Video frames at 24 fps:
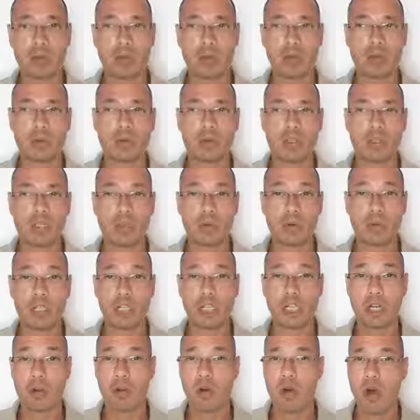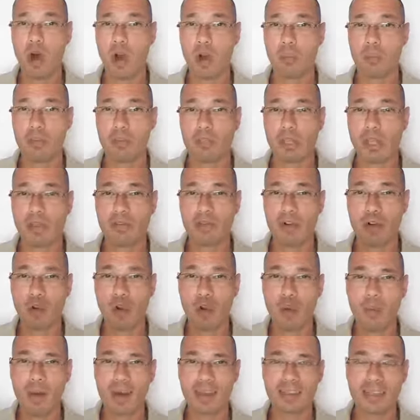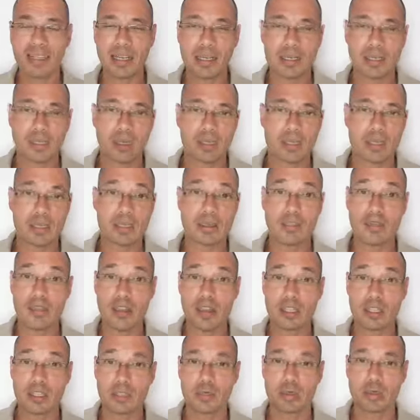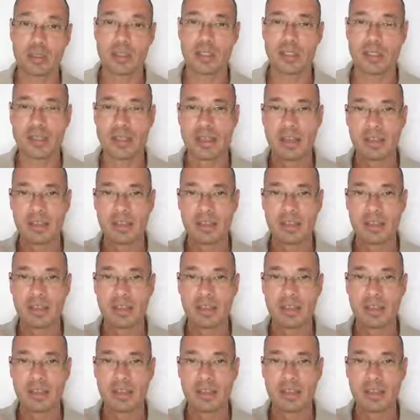produzindo anticorpos que vão combater as nossas infecções